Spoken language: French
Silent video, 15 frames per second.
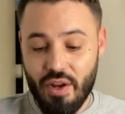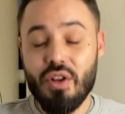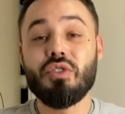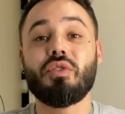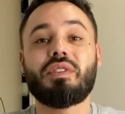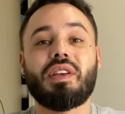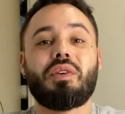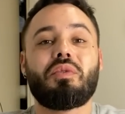Je
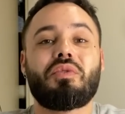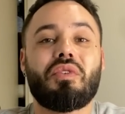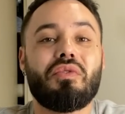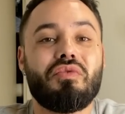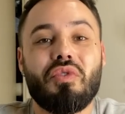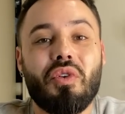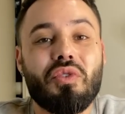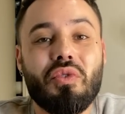suis très content de
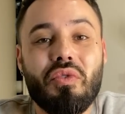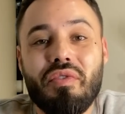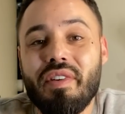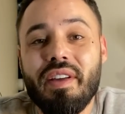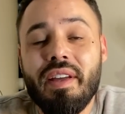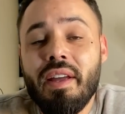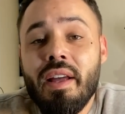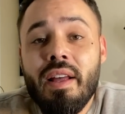vous
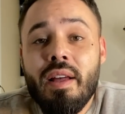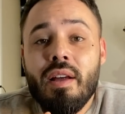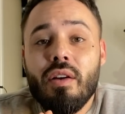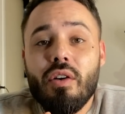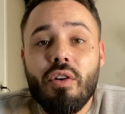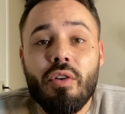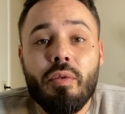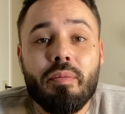retrouver.
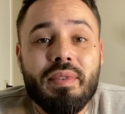Euh,